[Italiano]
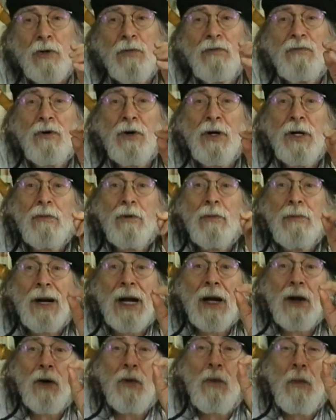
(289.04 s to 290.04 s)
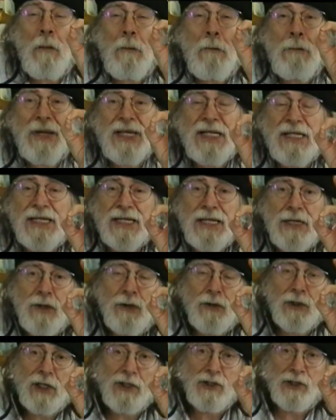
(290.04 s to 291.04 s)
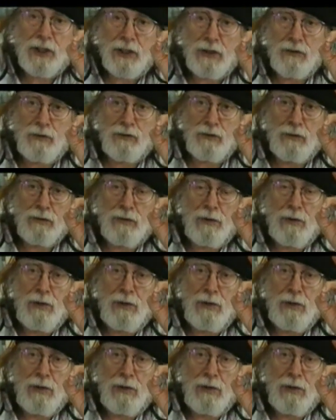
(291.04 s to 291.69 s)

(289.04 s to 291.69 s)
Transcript: non volevo manco un pizzico di accento.